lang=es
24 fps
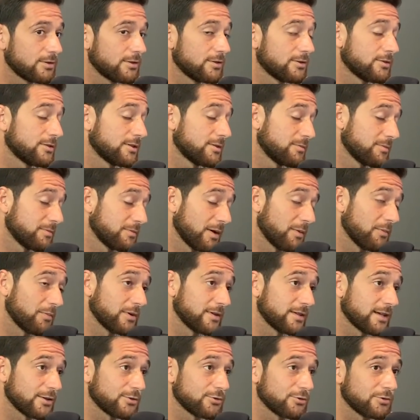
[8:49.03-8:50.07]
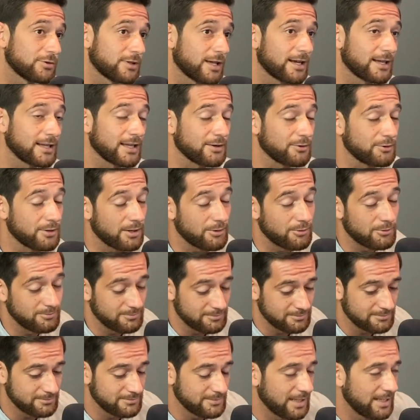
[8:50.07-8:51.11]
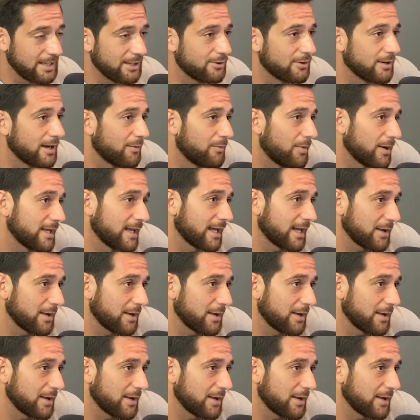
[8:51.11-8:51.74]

Entonces me empecé a asustar. Dije, voy a venir con las patas